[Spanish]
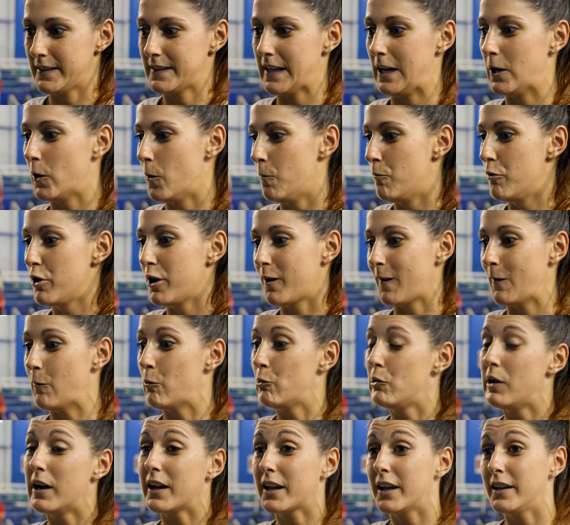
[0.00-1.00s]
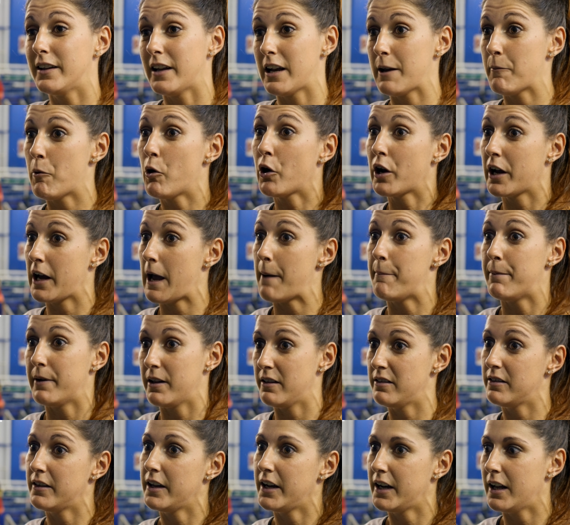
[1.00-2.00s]
algo muy regular que tenemos que
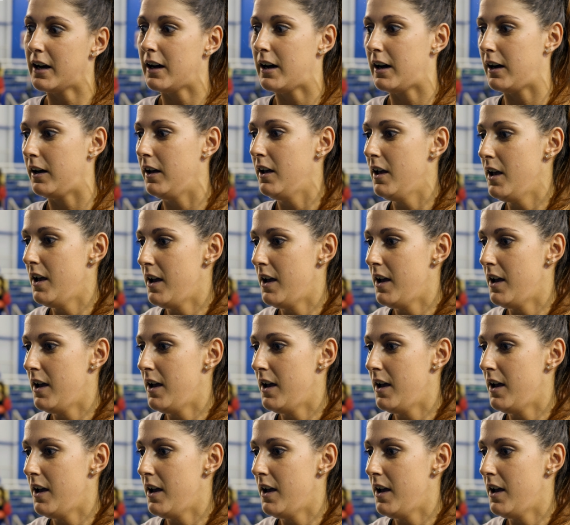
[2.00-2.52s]
aprender a,